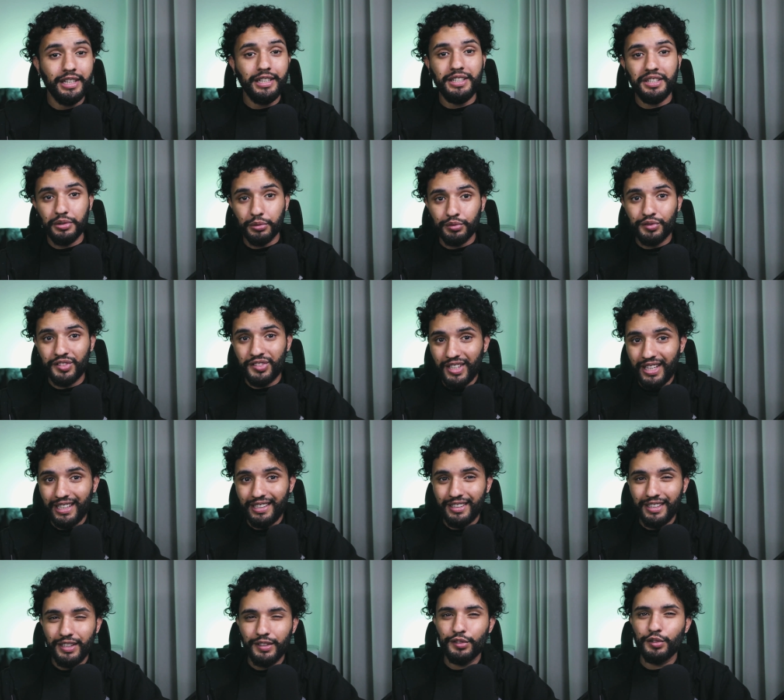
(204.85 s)
E eu
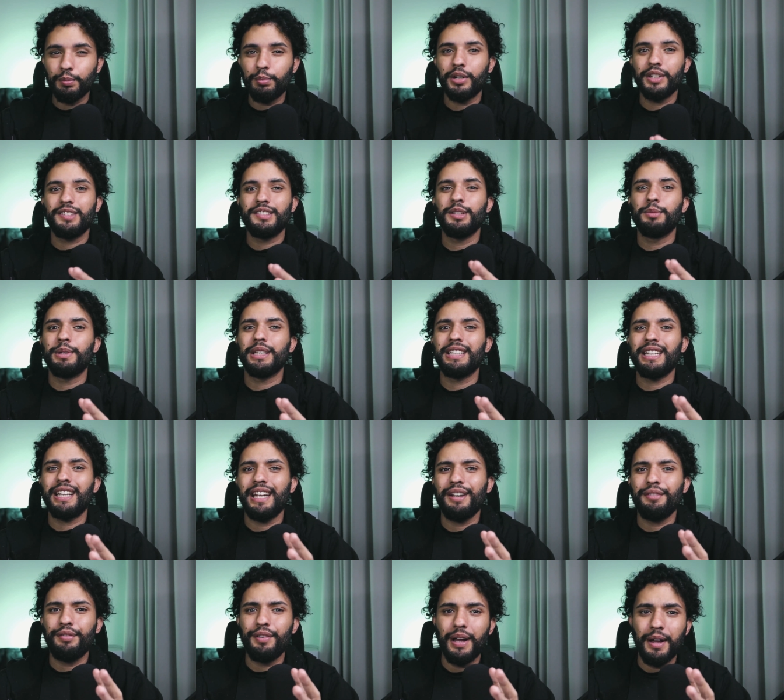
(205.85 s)
sei que isso pode ser uma
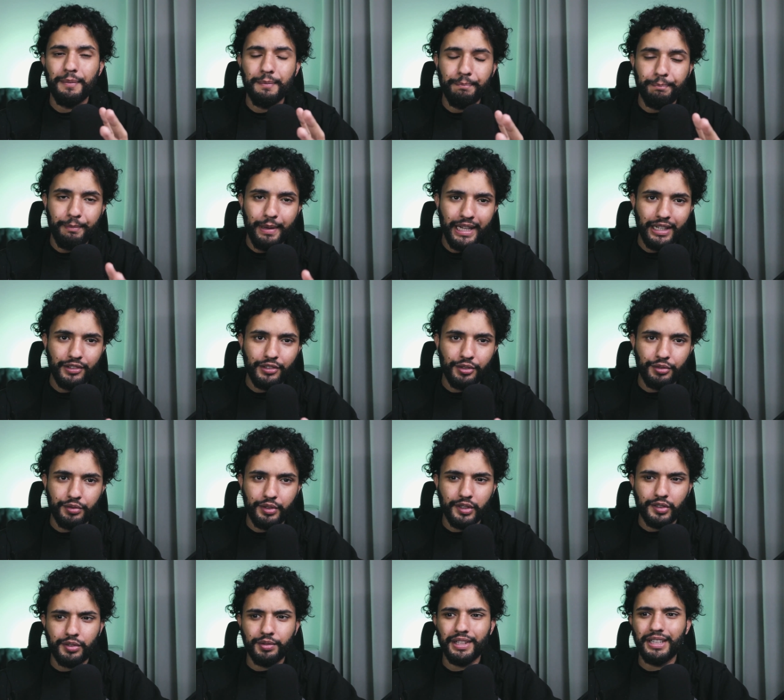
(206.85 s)
tarefa bem difícil.